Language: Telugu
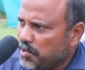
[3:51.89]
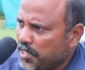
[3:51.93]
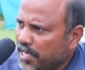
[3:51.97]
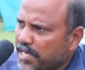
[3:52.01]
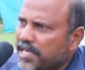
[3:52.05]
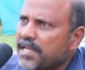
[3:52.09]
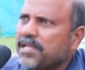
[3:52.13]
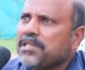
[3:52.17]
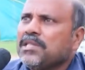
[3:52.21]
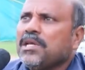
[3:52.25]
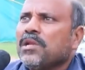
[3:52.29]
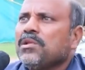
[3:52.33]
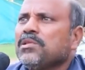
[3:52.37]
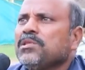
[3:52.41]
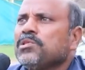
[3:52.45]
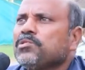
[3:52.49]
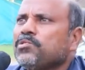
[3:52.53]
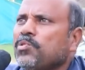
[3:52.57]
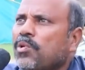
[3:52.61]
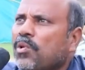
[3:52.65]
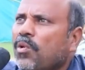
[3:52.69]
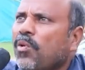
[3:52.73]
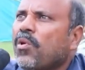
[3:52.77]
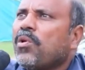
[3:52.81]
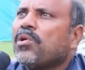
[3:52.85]
ఎక్కిన తర్వాత
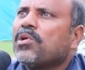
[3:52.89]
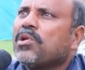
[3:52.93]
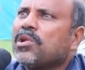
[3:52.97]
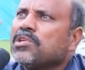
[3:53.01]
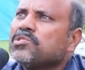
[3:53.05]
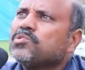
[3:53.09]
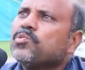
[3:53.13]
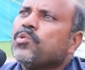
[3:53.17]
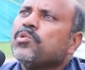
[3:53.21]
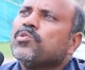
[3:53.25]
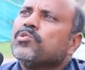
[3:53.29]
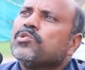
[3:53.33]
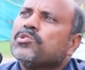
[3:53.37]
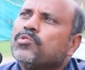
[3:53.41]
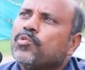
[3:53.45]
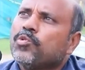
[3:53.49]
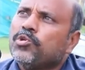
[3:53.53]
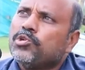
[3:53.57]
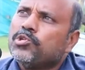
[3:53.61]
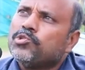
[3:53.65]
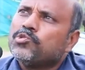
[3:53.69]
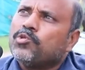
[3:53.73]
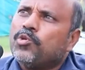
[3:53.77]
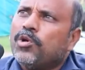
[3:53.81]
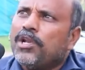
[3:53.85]
ఇంతవరకు ఒక డ్రెస్
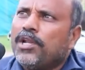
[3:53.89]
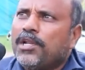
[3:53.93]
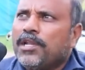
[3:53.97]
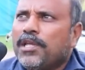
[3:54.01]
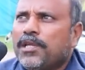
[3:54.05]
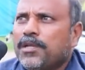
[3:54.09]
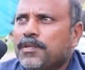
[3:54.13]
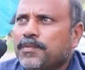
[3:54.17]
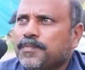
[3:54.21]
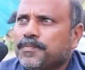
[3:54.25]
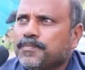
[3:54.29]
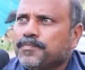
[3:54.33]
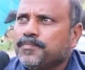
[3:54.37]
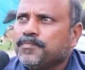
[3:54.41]
కుట్టించుకోవాలి నేను